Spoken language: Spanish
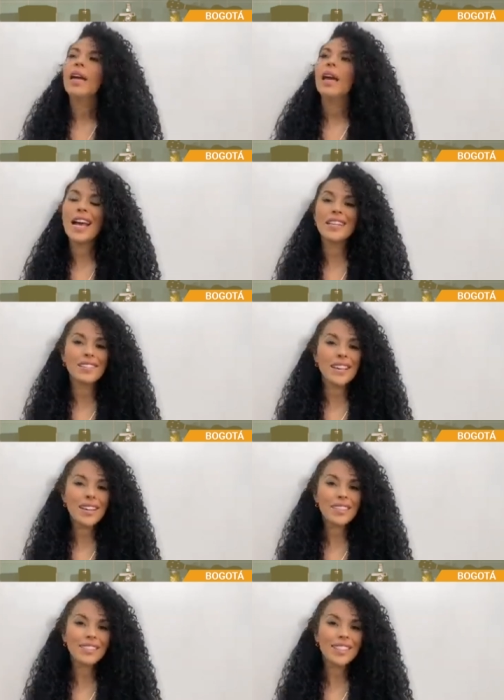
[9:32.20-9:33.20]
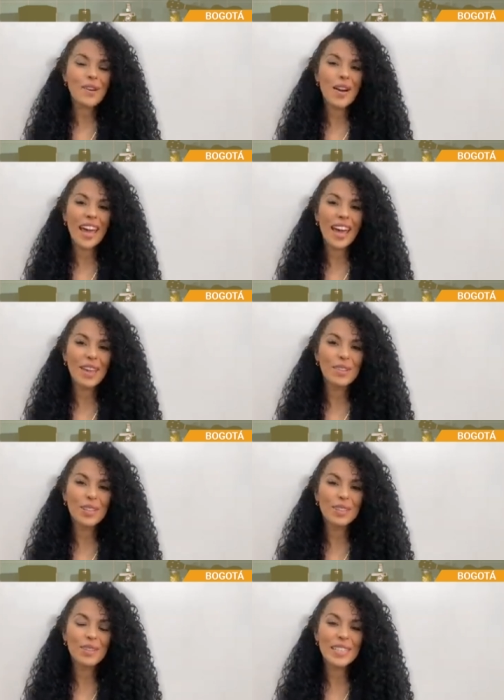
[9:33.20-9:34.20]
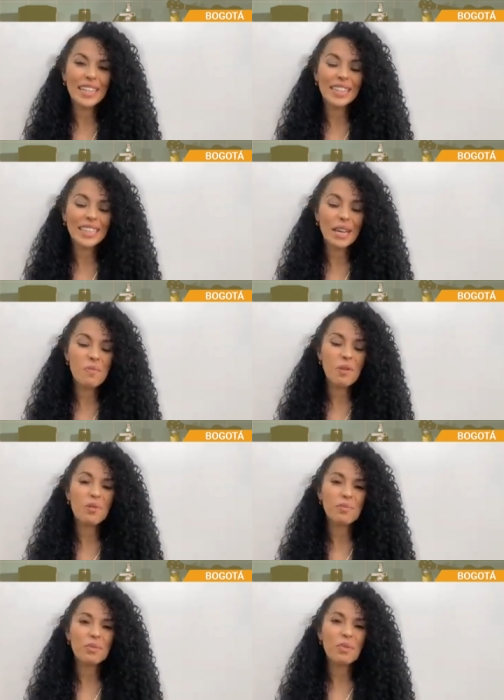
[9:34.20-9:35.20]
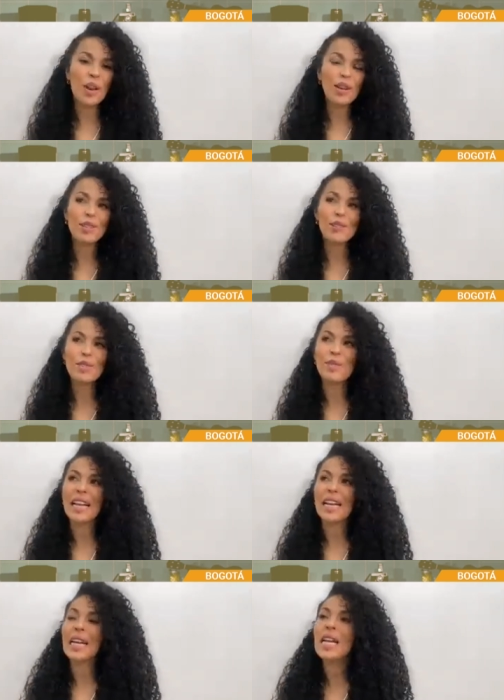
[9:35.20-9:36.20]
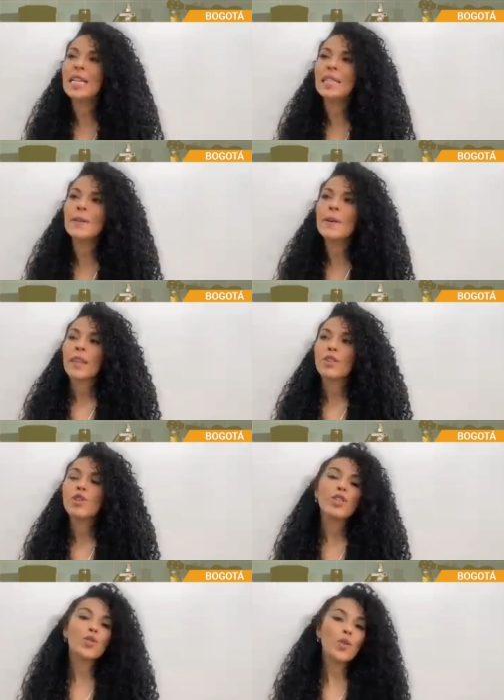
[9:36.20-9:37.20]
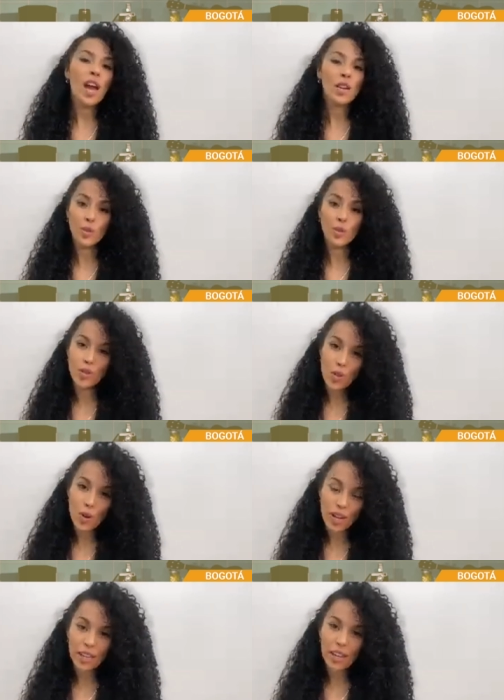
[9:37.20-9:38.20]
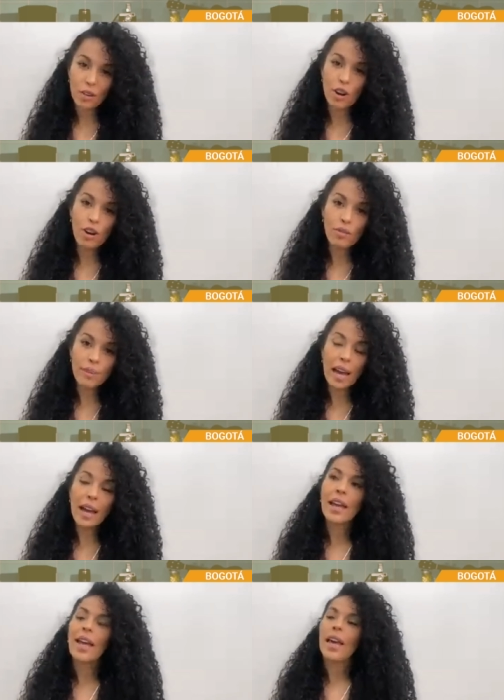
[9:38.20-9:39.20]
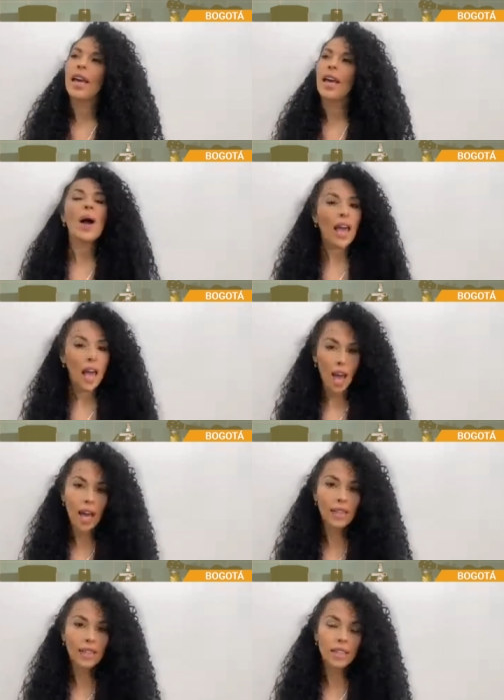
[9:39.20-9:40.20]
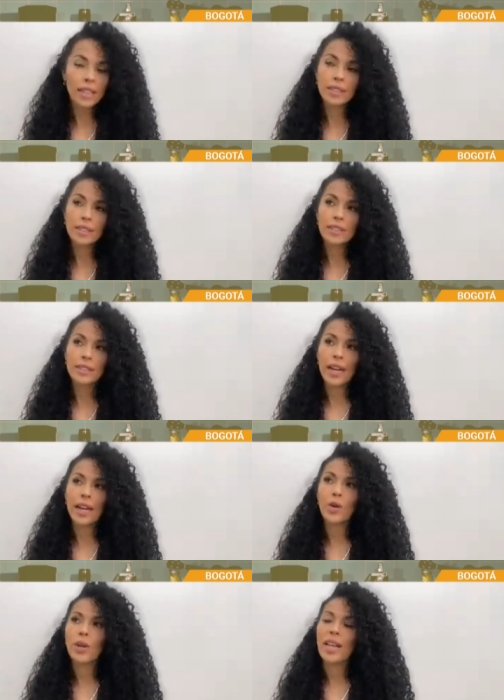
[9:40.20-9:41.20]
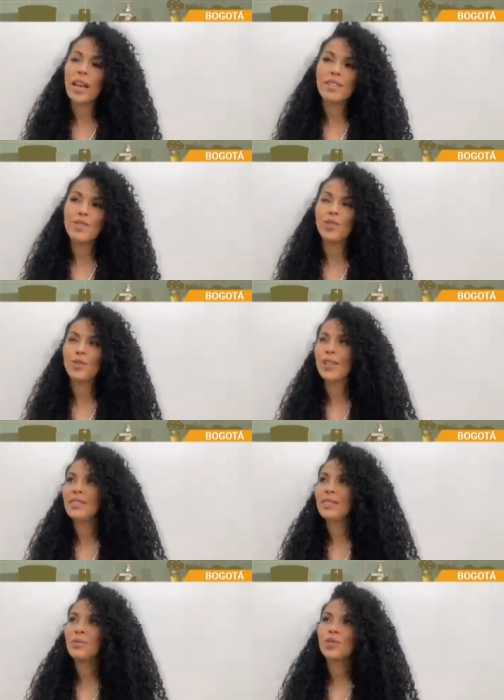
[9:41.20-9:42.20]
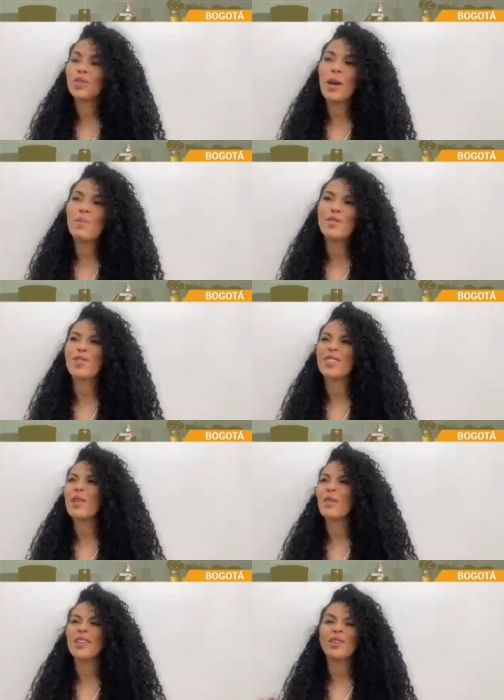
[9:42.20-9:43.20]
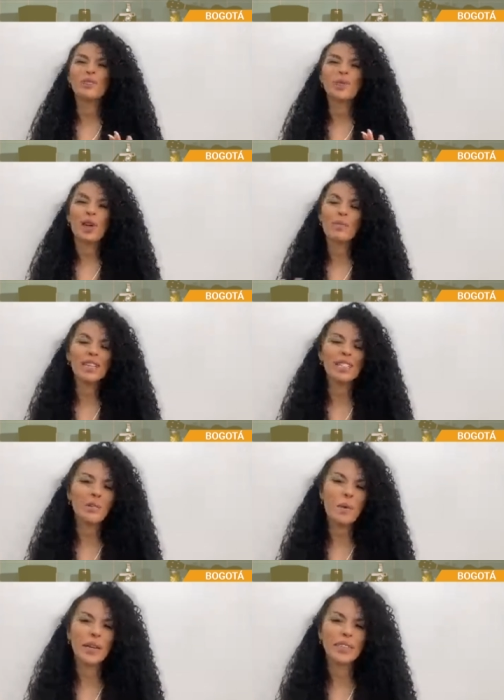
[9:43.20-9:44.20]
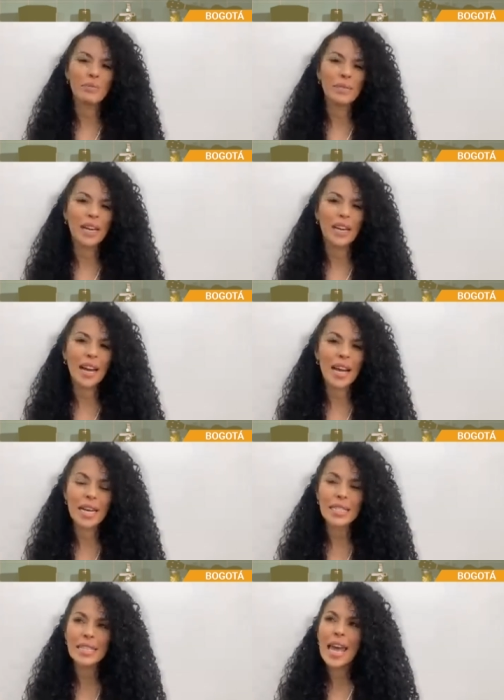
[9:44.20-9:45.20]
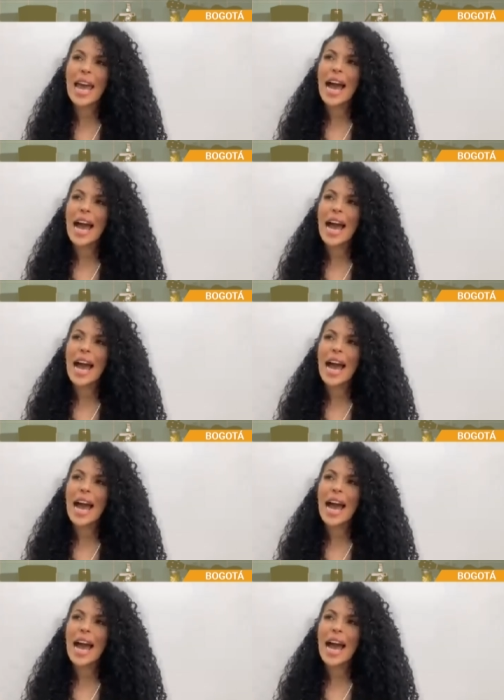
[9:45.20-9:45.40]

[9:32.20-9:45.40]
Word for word: Y así trabajé durante bastante tiempo con mis modelos y mis bailarinas. Yo estudié actuación aquí en Colombia, trabajé en Caracol Televisión durante mucho tiempo, no sé si se acuerdan, un programa que se llamaba también Caras.